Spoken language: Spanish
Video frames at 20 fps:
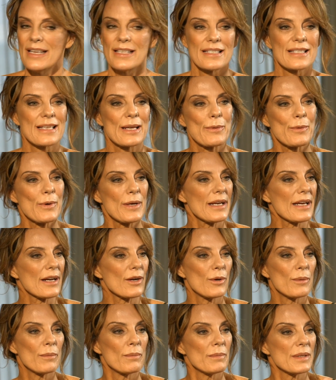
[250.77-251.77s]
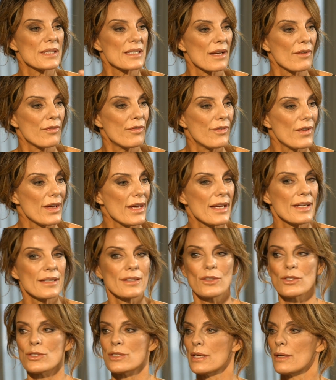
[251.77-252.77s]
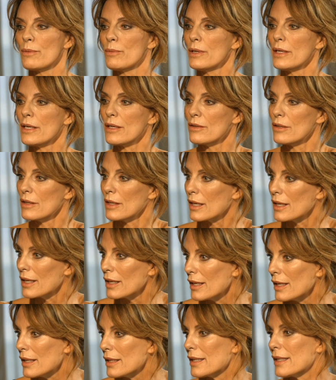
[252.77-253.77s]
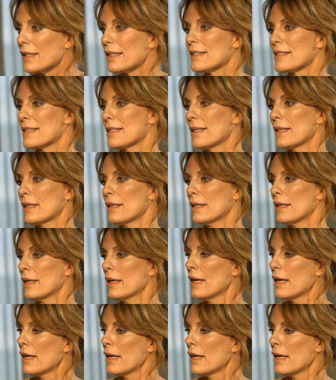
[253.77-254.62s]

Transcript: ser buena con mis afectos, ser buena con la gente, ser, eh,